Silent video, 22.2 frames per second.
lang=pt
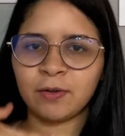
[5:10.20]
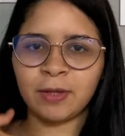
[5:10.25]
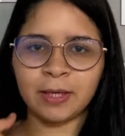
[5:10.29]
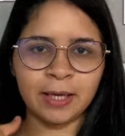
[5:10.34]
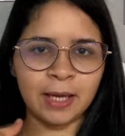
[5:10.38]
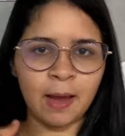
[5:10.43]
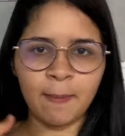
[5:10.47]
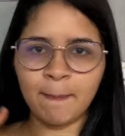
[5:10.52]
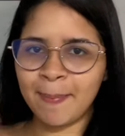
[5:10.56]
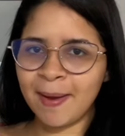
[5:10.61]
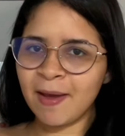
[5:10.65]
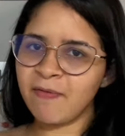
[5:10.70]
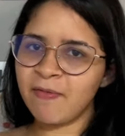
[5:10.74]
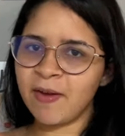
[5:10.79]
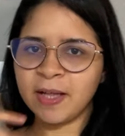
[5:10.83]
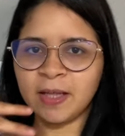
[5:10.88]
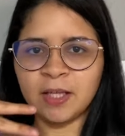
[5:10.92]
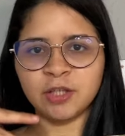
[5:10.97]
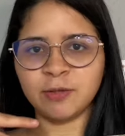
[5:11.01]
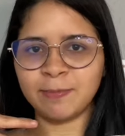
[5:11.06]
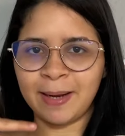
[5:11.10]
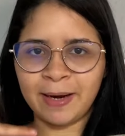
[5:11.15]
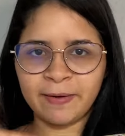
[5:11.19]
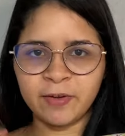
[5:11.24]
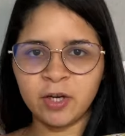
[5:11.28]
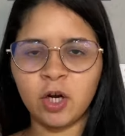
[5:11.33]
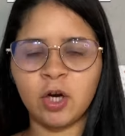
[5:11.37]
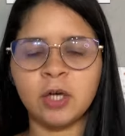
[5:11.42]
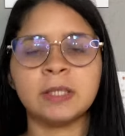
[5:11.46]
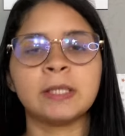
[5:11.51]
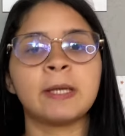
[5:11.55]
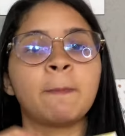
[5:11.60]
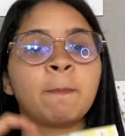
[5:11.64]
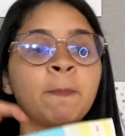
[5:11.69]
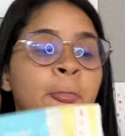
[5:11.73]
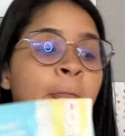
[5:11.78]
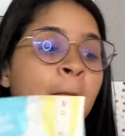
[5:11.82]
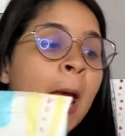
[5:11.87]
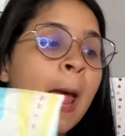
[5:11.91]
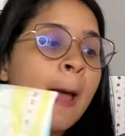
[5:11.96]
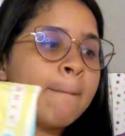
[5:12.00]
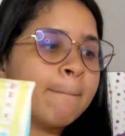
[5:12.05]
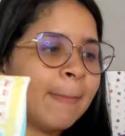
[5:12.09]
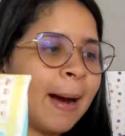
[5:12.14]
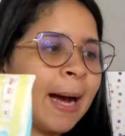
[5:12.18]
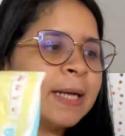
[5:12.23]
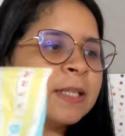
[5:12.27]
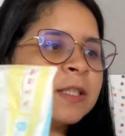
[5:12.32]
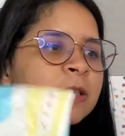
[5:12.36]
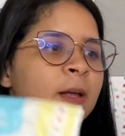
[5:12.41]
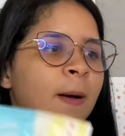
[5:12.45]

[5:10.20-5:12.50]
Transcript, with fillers: aqui é perfeita de maravilhosa. Mas